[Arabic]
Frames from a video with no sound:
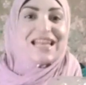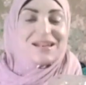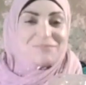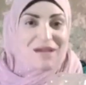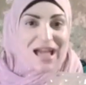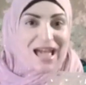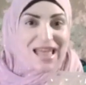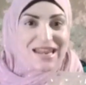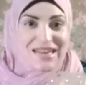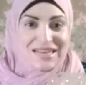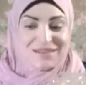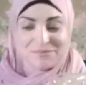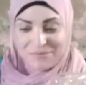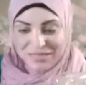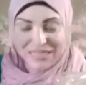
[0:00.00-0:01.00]
المحل
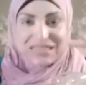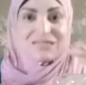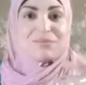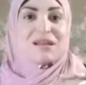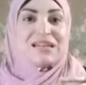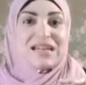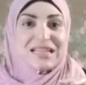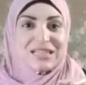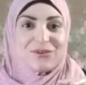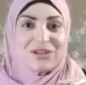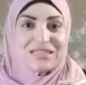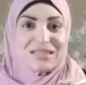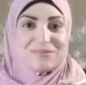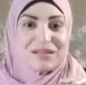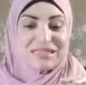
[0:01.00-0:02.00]
بالنسبه
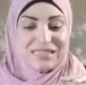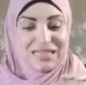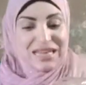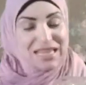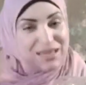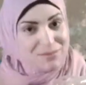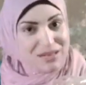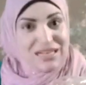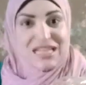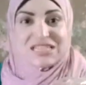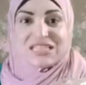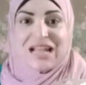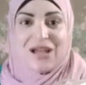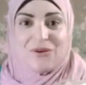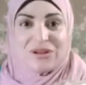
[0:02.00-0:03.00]
للادوات المنزليه ملناش
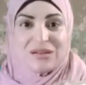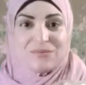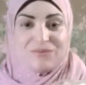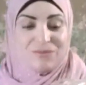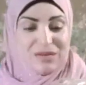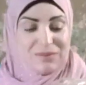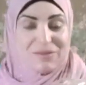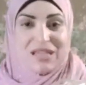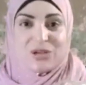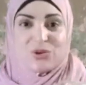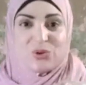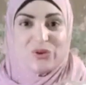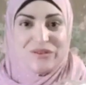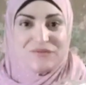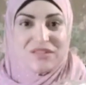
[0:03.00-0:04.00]
دعوه
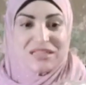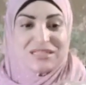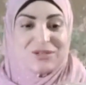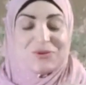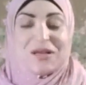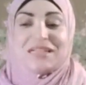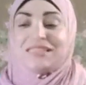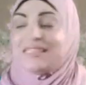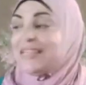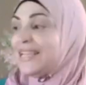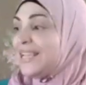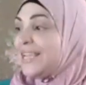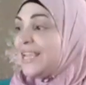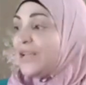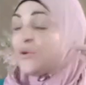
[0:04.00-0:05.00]
بالميكرويف ده دلوقتي
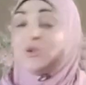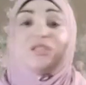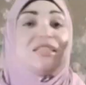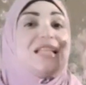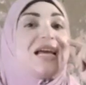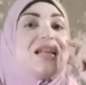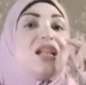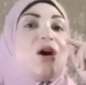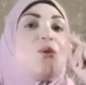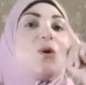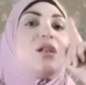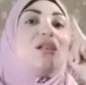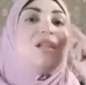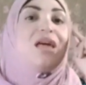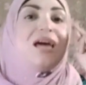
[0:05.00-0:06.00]
كنت داخله
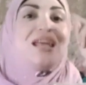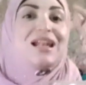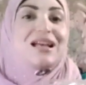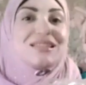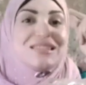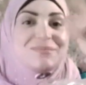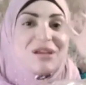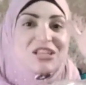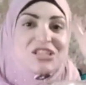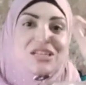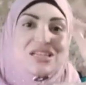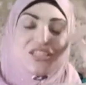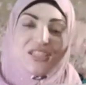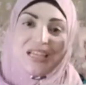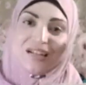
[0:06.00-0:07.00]
والله العظيم
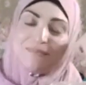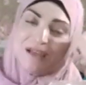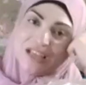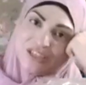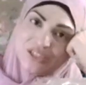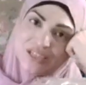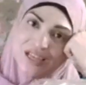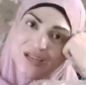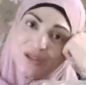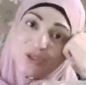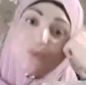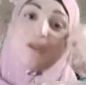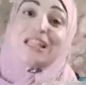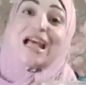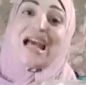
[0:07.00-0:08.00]
عشان اشتري مقشه
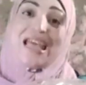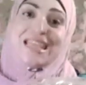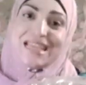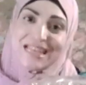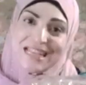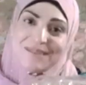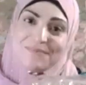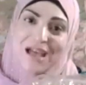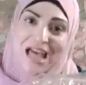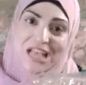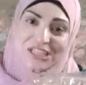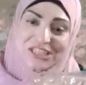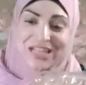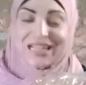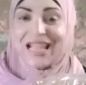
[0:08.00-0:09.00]
انتوا متخيلين
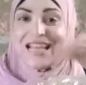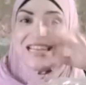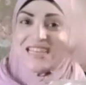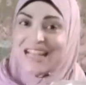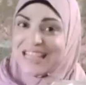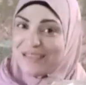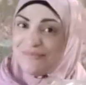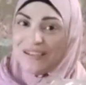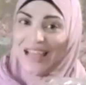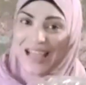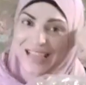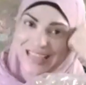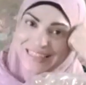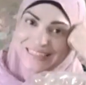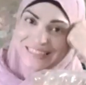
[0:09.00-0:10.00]
مقشه تخليني اجيب
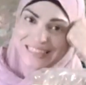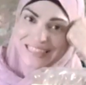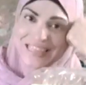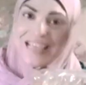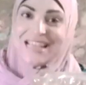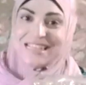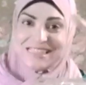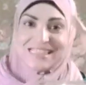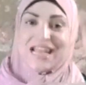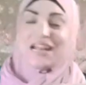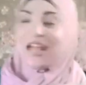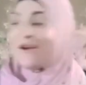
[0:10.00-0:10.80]
الحاجات دي استنى